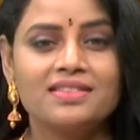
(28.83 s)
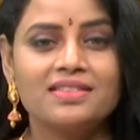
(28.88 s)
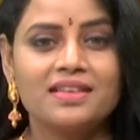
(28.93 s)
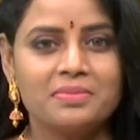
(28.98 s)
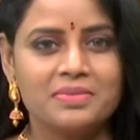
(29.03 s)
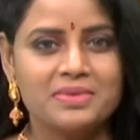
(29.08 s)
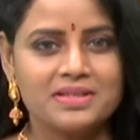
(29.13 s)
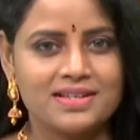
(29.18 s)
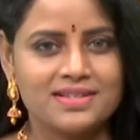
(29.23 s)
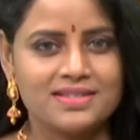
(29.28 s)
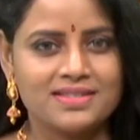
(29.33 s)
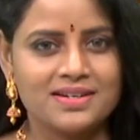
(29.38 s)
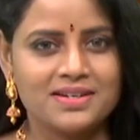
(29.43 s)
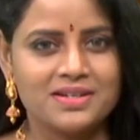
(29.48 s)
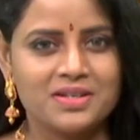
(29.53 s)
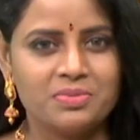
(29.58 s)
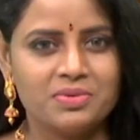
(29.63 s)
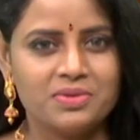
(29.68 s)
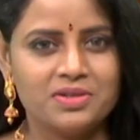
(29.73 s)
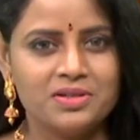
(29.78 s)
ధర్మశాస్త్ర
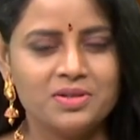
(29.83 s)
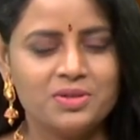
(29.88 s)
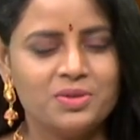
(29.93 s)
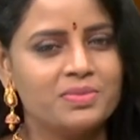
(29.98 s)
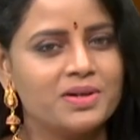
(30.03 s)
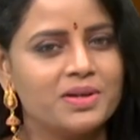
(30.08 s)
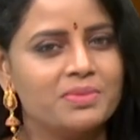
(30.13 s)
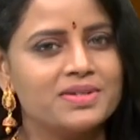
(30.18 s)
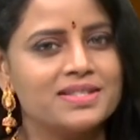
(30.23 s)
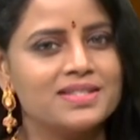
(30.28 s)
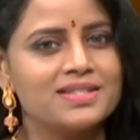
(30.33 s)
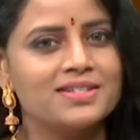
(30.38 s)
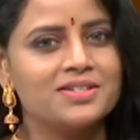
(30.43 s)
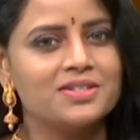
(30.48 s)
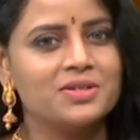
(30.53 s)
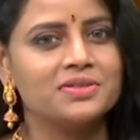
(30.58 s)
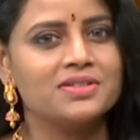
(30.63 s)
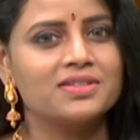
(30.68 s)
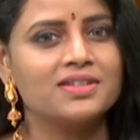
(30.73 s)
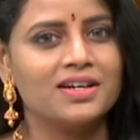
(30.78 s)
నిపుణులు బ్రహ్మశ్రీ
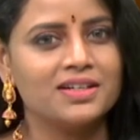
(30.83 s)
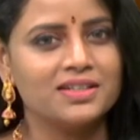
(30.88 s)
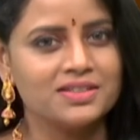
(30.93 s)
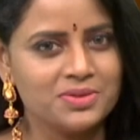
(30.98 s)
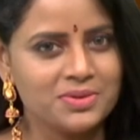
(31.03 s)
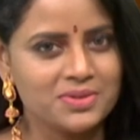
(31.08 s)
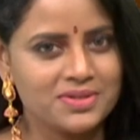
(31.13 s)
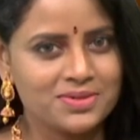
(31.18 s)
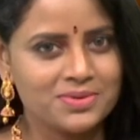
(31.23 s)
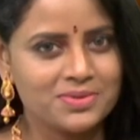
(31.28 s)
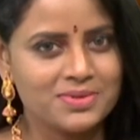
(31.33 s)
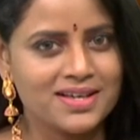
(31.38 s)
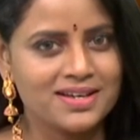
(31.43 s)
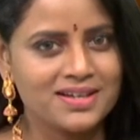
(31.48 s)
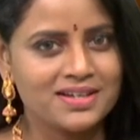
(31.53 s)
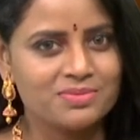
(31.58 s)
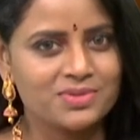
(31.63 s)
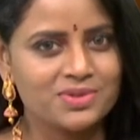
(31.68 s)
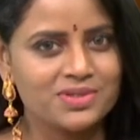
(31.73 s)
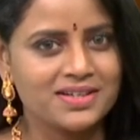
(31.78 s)
డాక్టర్ కాక్నూరి
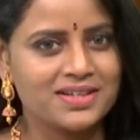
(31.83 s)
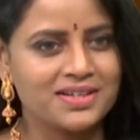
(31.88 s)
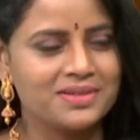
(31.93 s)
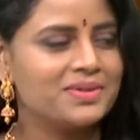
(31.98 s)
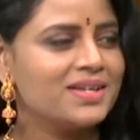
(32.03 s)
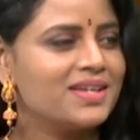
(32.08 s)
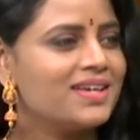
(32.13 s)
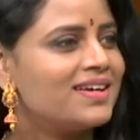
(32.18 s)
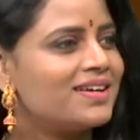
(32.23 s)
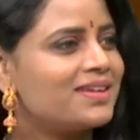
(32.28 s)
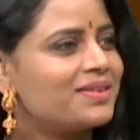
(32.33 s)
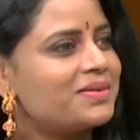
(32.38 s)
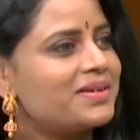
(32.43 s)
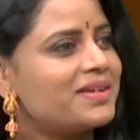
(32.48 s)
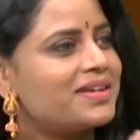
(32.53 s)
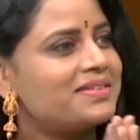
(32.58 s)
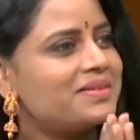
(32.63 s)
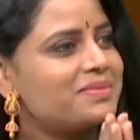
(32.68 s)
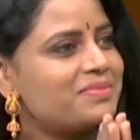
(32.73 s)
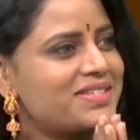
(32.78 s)
మూర్తి గారు
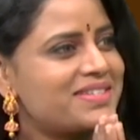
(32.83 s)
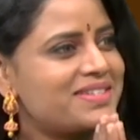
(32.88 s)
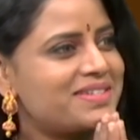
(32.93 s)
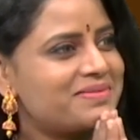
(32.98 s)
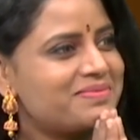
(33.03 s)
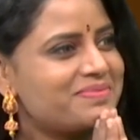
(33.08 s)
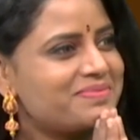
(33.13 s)
గురుగారు నమస్కారం